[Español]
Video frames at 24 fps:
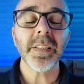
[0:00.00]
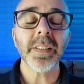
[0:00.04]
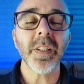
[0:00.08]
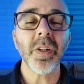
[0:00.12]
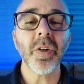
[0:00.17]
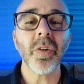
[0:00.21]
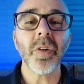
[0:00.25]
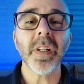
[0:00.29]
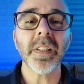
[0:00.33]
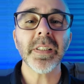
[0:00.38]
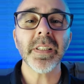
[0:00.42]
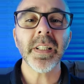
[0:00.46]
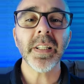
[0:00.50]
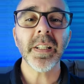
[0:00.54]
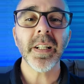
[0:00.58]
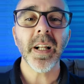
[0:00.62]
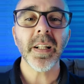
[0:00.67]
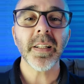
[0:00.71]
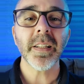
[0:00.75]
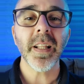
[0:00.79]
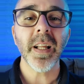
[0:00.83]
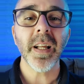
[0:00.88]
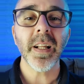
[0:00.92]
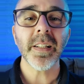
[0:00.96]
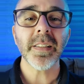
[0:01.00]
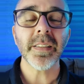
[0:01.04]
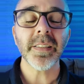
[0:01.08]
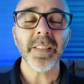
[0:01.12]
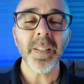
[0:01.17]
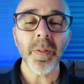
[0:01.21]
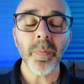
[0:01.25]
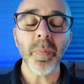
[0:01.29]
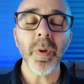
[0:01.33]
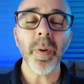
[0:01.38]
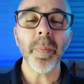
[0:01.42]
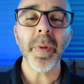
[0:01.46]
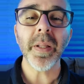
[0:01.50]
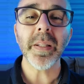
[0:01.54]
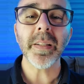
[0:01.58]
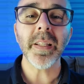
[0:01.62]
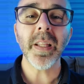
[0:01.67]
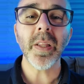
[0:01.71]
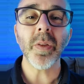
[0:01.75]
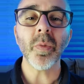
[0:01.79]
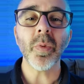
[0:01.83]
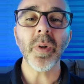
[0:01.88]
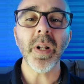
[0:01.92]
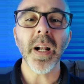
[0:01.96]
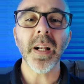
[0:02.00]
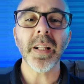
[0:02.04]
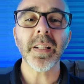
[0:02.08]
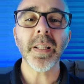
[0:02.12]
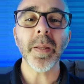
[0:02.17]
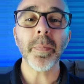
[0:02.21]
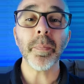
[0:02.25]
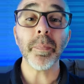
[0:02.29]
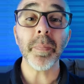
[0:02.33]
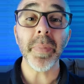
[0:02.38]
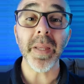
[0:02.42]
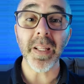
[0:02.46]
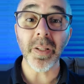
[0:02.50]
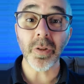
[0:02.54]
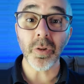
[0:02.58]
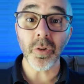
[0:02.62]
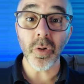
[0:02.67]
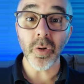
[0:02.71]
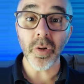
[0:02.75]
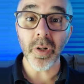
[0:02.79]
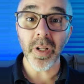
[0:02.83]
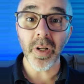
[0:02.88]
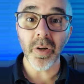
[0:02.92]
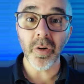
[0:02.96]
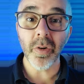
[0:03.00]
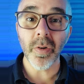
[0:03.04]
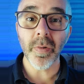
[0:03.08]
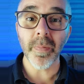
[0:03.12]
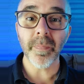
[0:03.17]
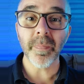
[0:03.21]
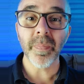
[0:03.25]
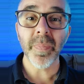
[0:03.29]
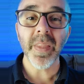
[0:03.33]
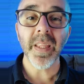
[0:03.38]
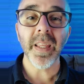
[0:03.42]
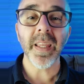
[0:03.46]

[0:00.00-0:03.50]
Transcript: sino que se trata simplemente de un arte pictórico